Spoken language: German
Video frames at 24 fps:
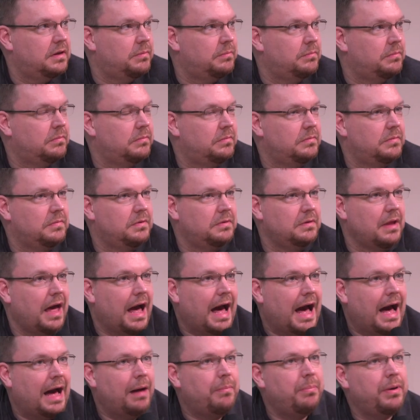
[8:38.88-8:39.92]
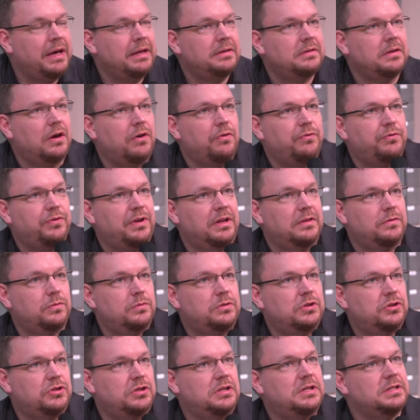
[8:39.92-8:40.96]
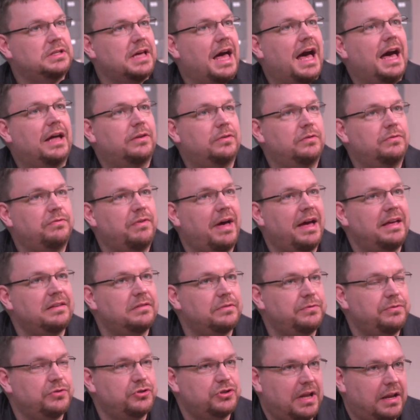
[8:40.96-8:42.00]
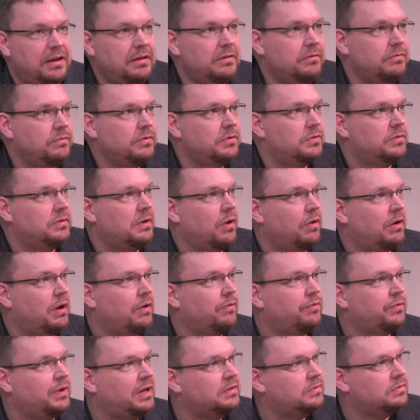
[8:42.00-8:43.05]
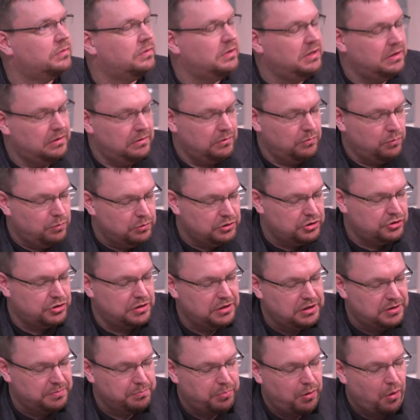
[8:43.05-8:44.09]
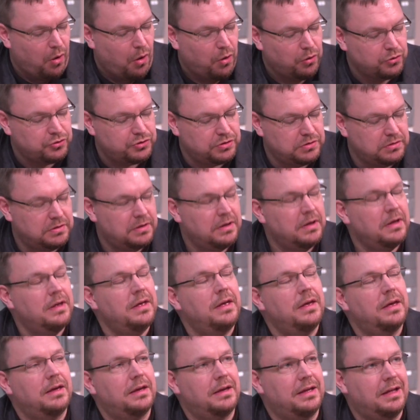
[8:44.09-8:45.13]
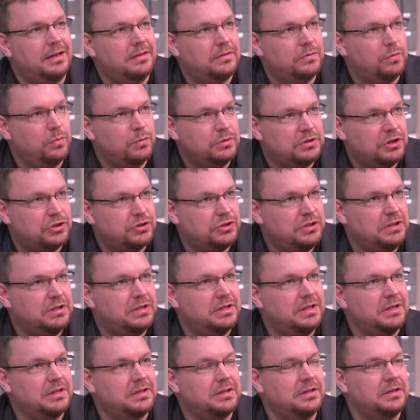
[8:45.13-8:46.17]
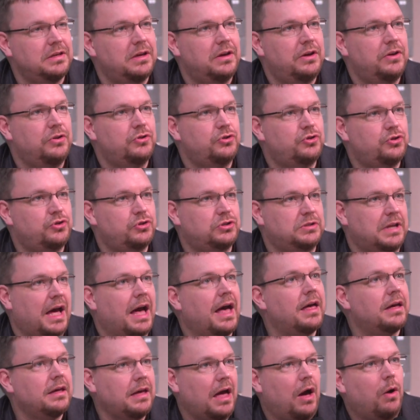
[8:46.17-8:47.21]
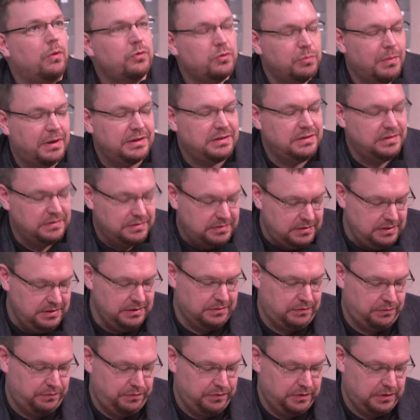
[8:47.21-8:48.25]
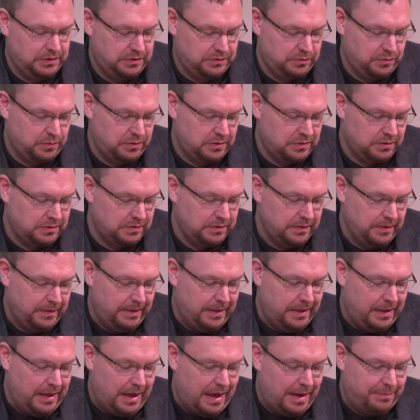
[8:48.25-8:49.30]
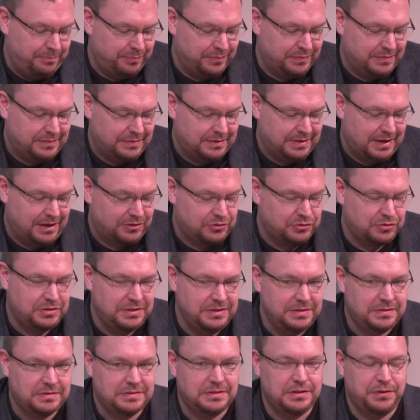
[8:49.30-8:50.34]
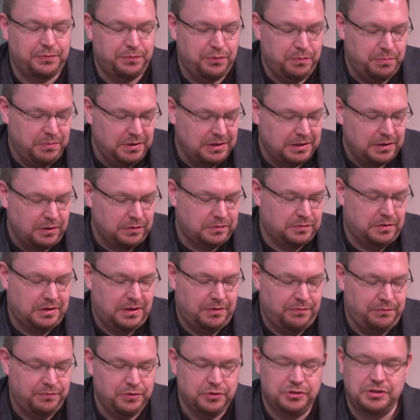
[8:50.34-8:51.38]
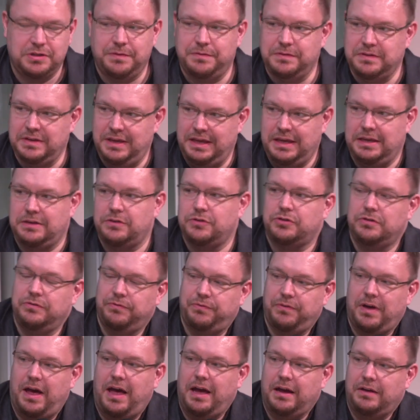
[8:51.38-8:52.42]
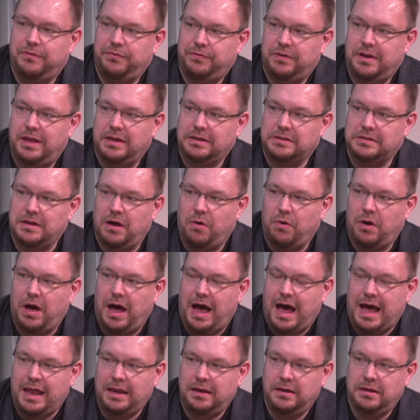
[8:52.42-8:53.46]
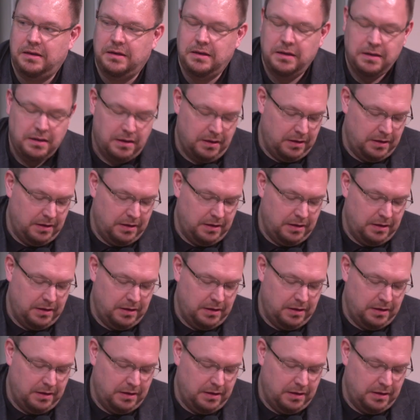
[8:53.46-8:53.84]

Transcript: ähm, Arbeit auf ganz unterschiedliche Art und Weise verstanden wird und auch auf ganz in unterschiedlichen Branchen ganz unterschiedlich stark automatisiert wird. Und ähm, da schließt sich für mich aus so einer wirtschaftsethischen Frage vielleicht auch an,